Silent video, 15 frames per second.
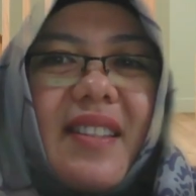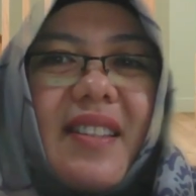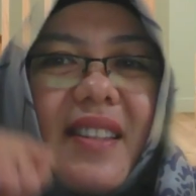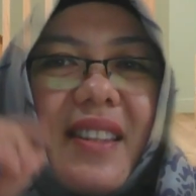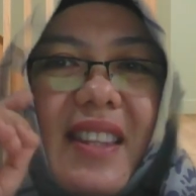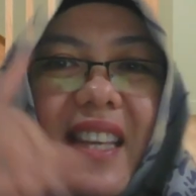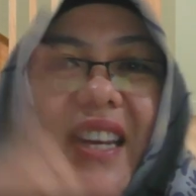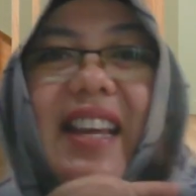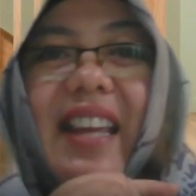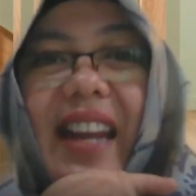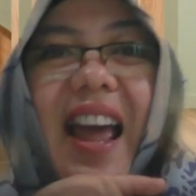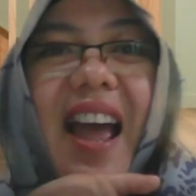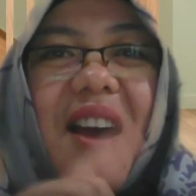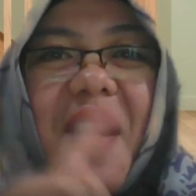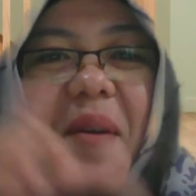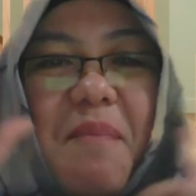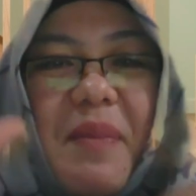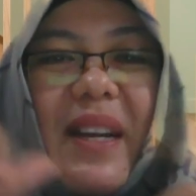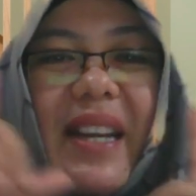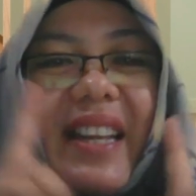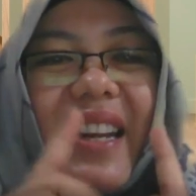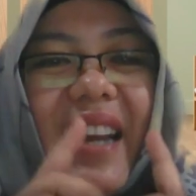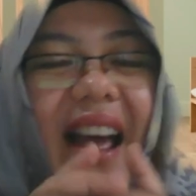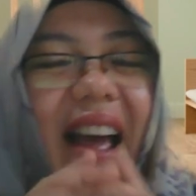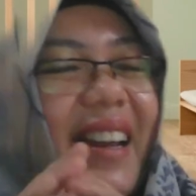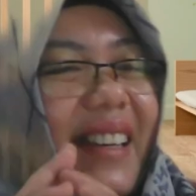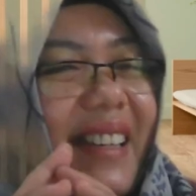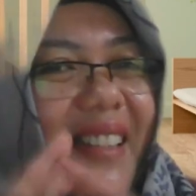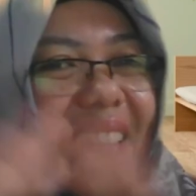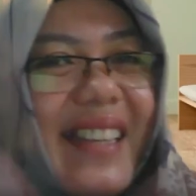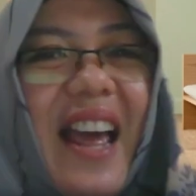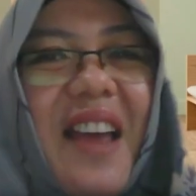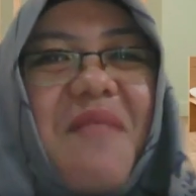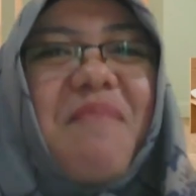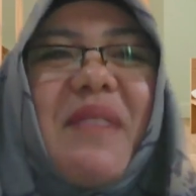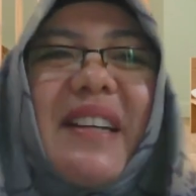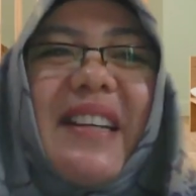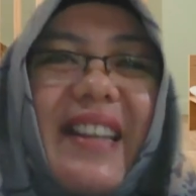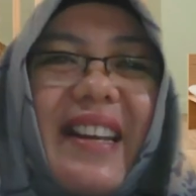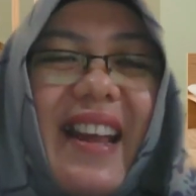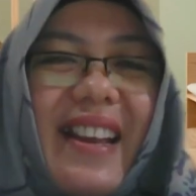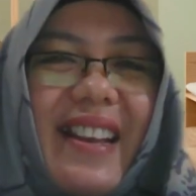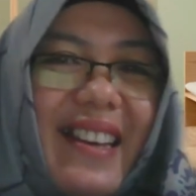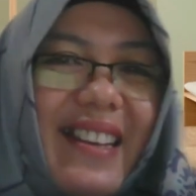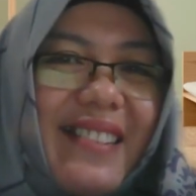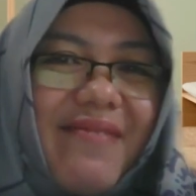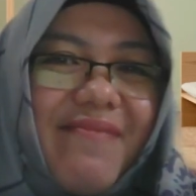Tergerak, bergerak dan menggerakkan.